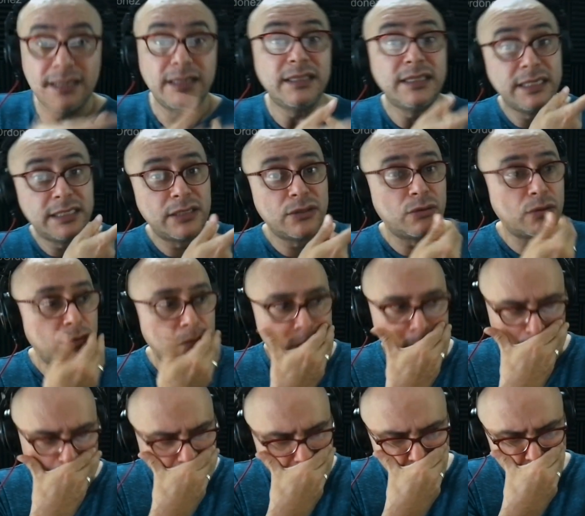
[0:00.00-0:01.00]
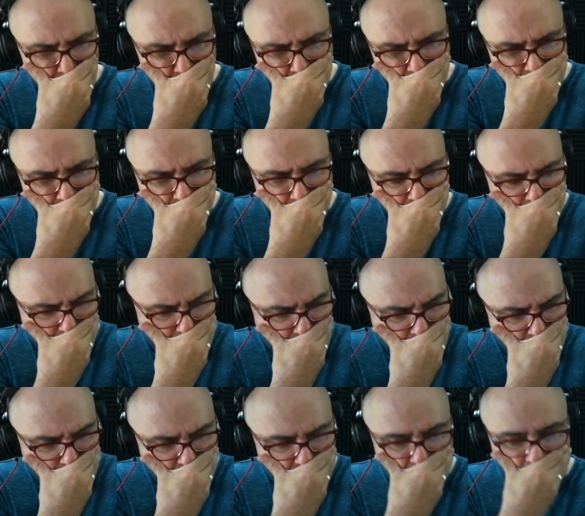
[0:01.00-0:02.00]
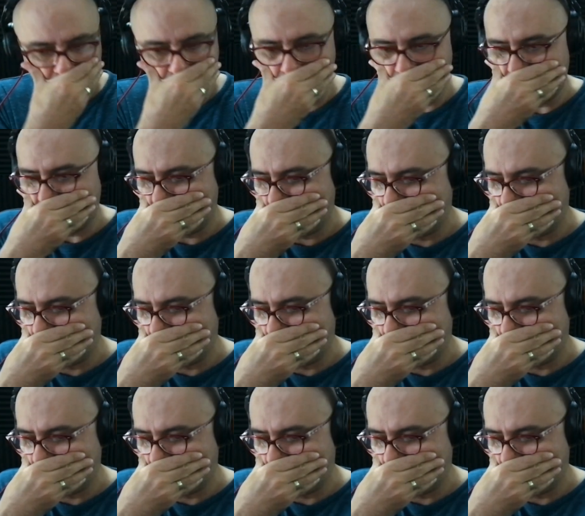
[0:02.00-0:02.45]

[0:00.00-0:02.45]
Dice uno. No, todavía no, doctor. Ok.